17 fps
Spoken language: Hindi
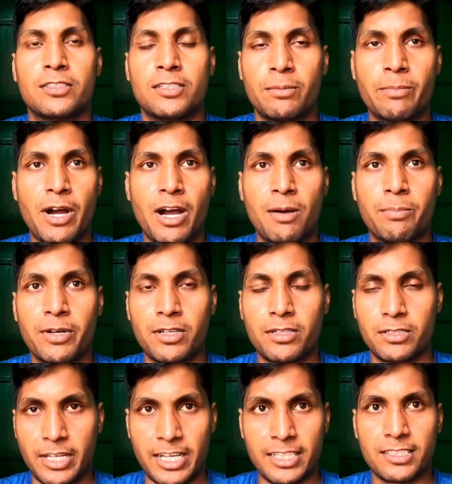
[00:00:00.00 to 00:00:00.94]
जब वहाँ
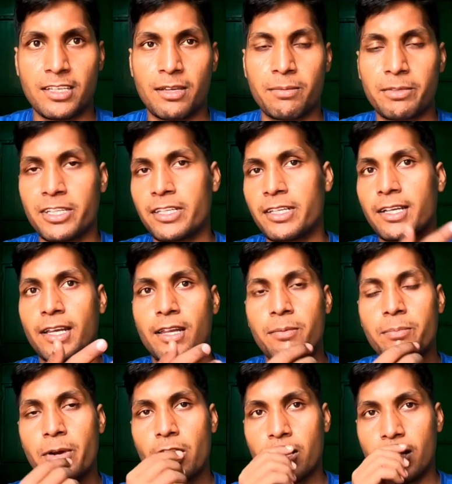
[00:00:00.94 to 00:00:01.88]
पर टैक्सी अपनी
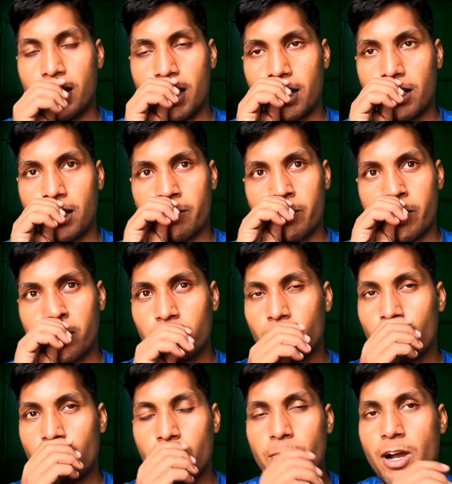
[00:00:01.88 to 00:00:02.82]
निकली पहाड़ी इलाके
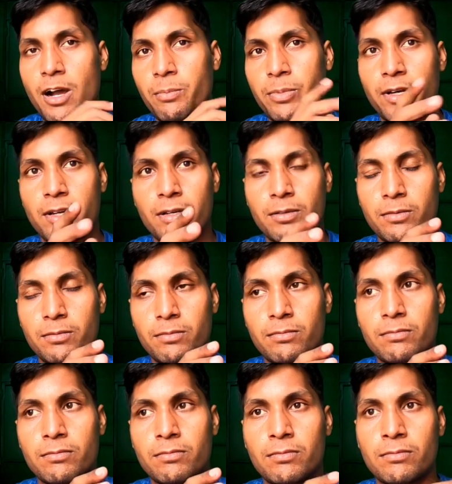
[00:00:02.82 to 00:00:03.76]
में तो वहाँ पर
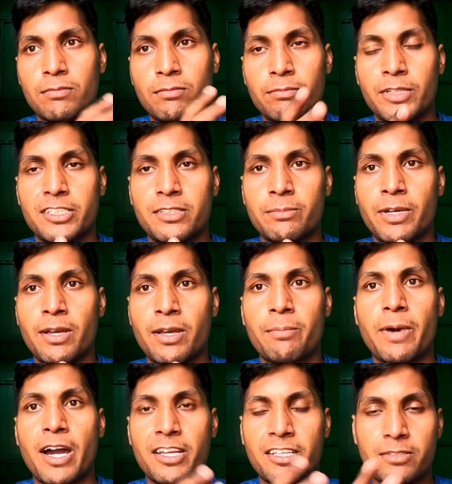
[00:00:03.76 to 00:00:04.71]
बीच
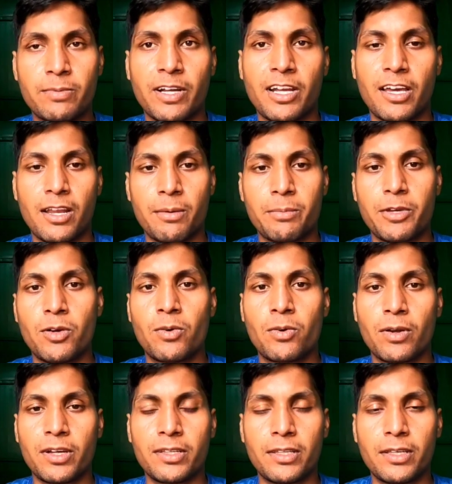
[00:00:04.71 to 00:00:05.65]
में बारिश वगैरह भी
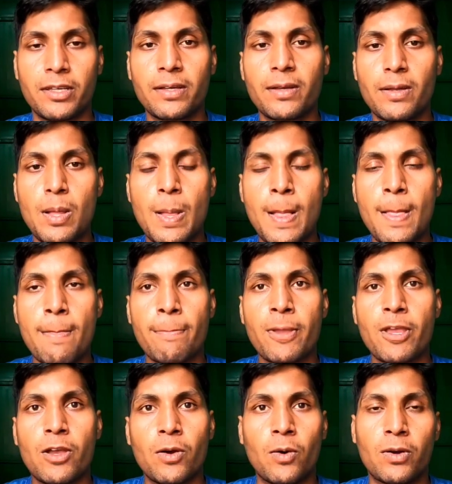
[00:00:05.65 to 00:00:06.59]
हो गई थी
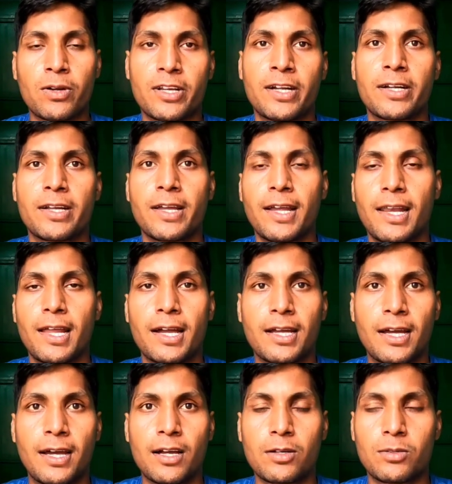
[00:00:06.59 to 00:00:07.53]
और ठंडा
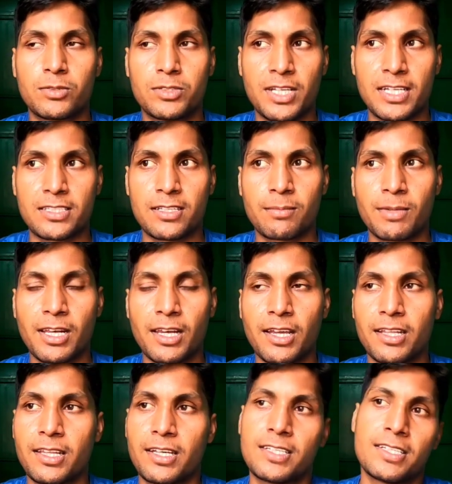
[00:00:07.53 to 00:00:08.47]
इलाका कुछ ऐसा
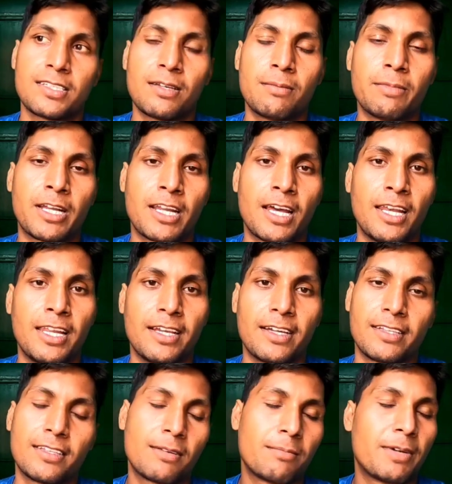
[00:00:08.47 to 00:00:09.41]
मिल गया था जैसे
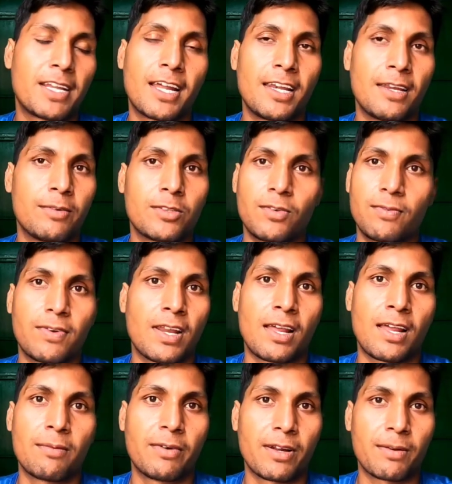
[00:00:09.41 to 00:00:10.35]
मनाली के अंदर मनाली में तो
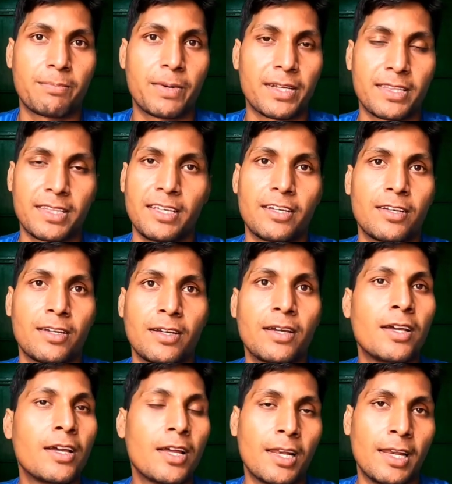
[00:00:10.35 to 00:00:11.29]
फिलहाल बर्फ़ पड़ती
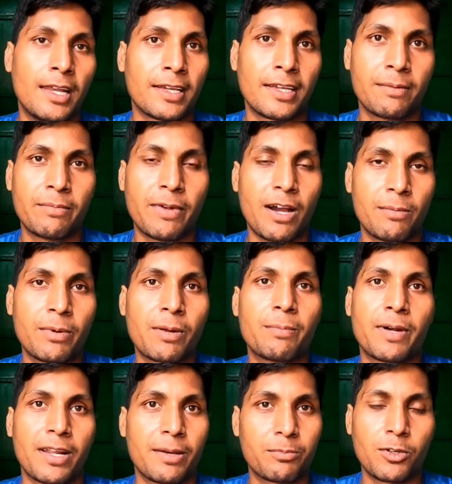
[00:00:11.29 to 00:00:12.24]
है लेकिन वहाँ
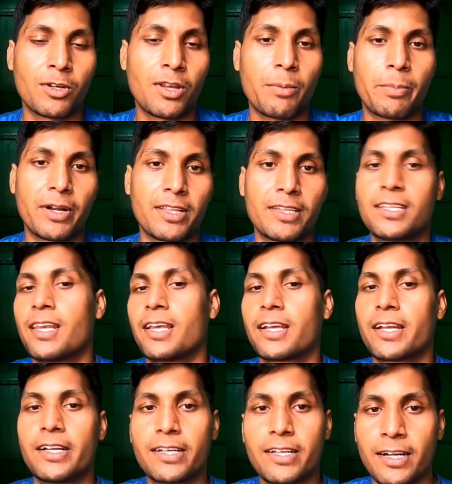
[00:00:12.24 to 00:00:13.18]
पर बर्फ़ तो नहीं पड़ी थी
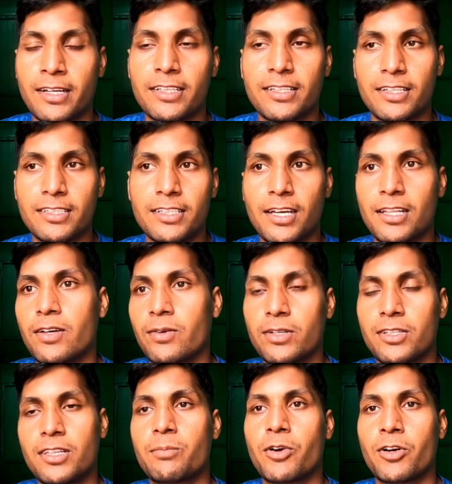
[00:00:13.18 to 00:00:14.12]
लेकिन ठंडी इतनी ज़्यादा
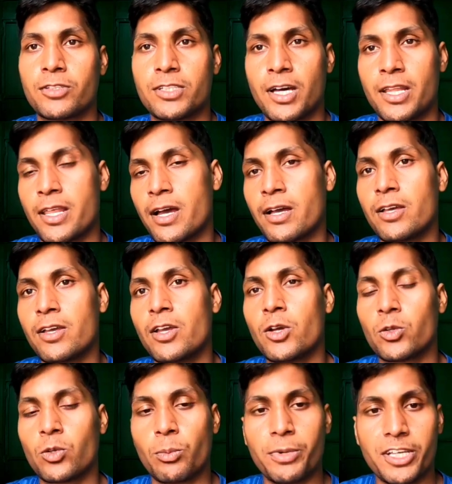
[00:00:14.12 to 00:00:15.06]
हो रही थी बहुत ज़्यादा
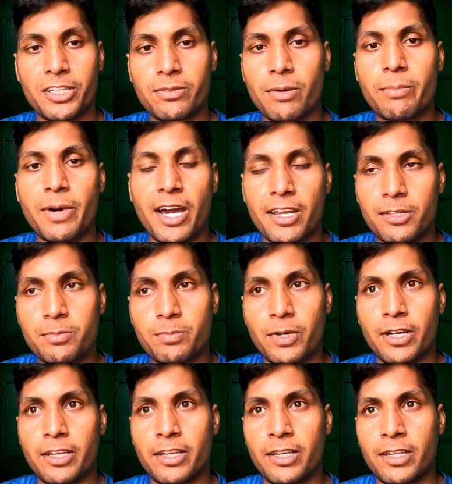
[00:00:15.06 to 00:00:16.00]
तो बीच में बारिश
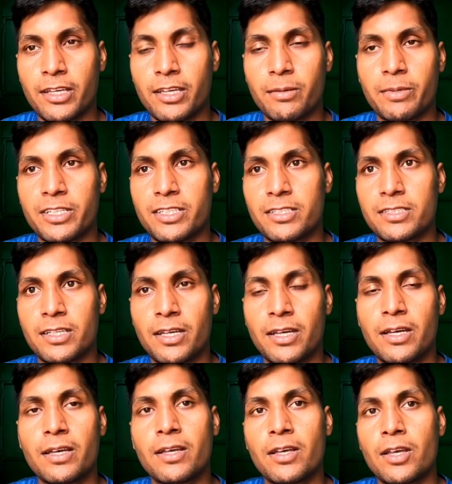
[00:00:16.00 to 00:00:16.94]
पड़ने की वजह
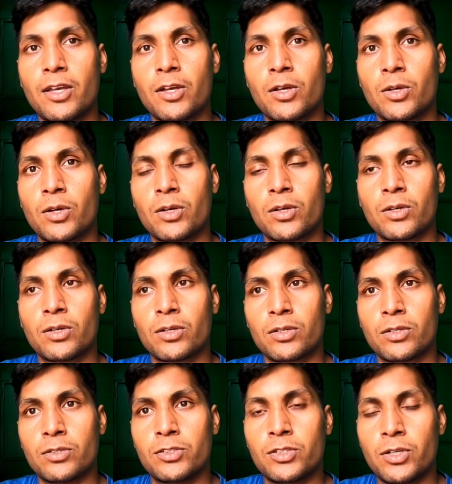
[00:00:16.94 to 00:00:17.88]
से
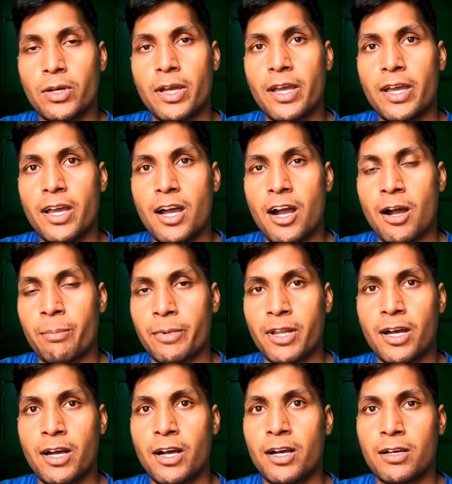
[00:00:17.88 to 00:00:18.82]
जो है
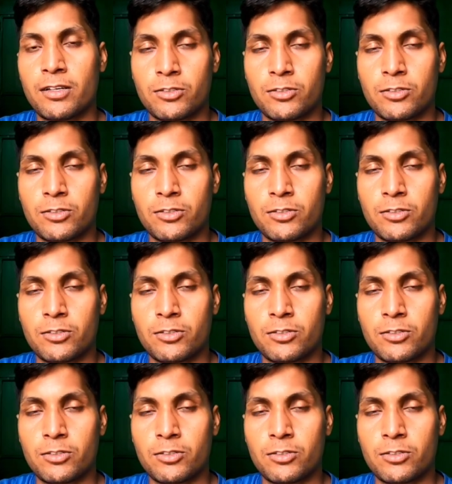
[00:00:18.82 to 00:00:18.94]
अपना